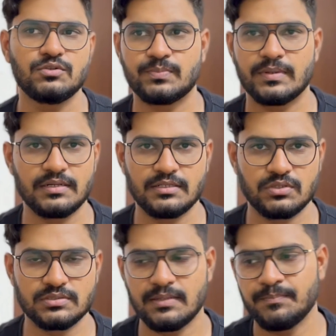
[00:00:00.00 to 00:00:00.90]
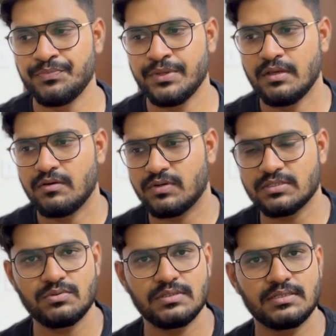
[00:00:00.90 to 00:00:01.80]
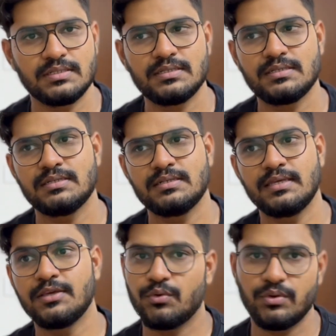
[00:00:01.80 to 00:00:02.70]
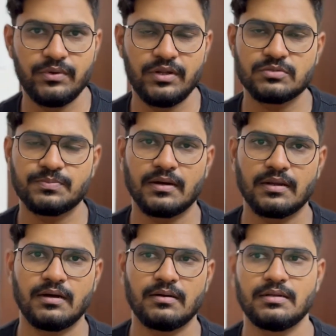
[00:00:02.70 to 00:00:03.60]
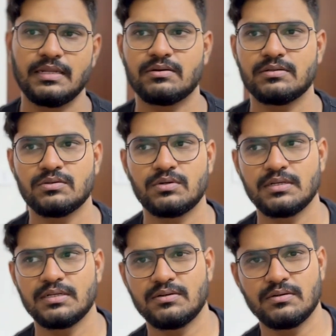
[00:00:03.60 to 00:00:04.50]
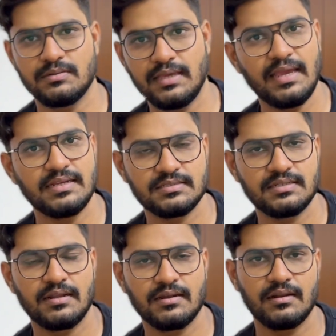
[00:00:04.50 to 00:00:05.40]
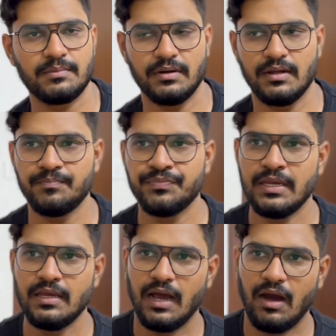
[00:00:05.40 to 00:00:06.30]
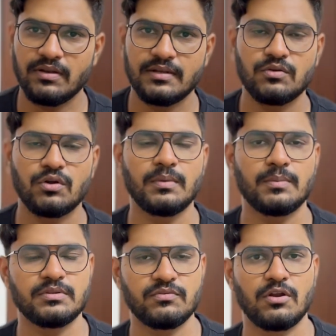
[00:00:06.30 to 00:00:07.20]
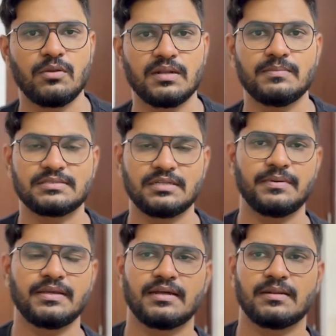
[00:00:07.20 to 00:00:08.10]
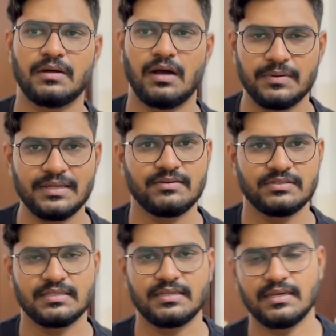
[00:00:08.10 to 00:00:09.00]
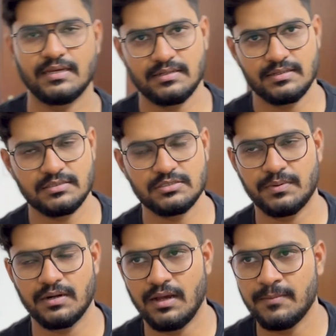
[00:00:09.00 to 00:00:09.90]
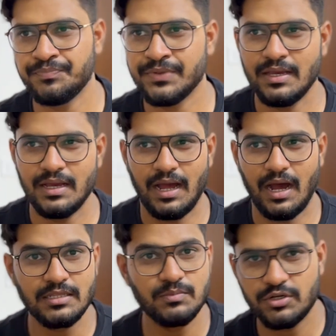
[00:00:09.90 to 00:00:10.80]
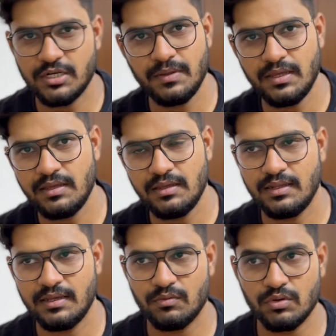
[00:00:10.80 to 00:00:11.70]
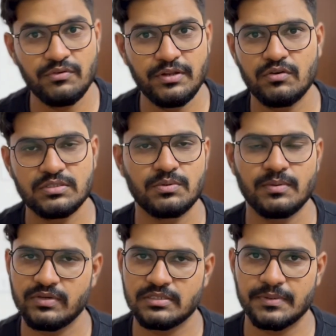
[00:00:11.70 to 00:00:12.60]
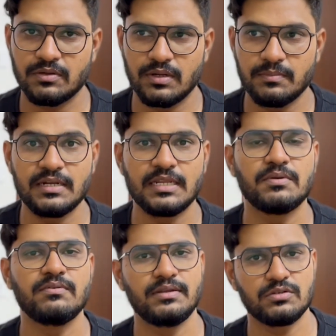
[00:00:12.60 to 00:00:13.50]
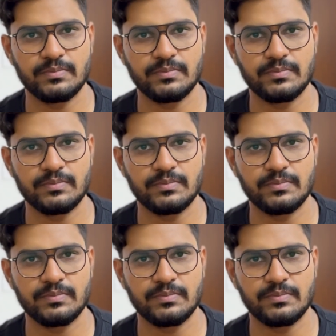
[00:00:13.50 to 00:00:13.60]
யூஸ் பண்ணலாம் ரிசோர்ஸை ஃபஸ்ட்டு வந்துட்டு நீங்கள் யூடியூப் வீடியோஸ் பார்க்கலாம் லைக் வந்து ஒரு ஏ இன்ஜினியராக இருக்கார் அப்படின்னா அவர் என்ன ரோட் மேப் வந்து ஃபாலோ பண்ண பெஸ்ட் அப்படிங்கிற அப்படிங்கிற விஷயத்தை நீங்கள் ரிசர்ச் பண்ணலாம் அது மட்டுமே நீங்கள் ஒரு வீடியோ வச்சு மட்டுமே ஃபிக்ஸ் பண்ணக்கூடாது மல்டிபிள் வீடியோஸ்